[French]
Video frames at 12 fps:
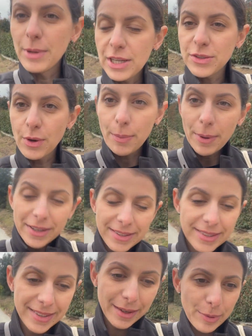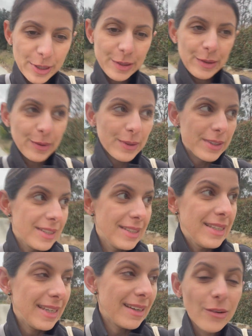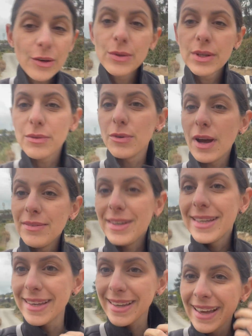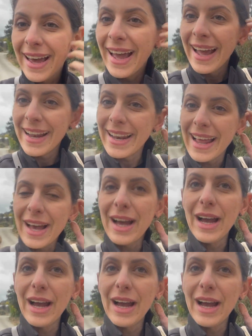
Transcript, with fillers: Là je dois partir parce que j'ai un rendez-vous avec la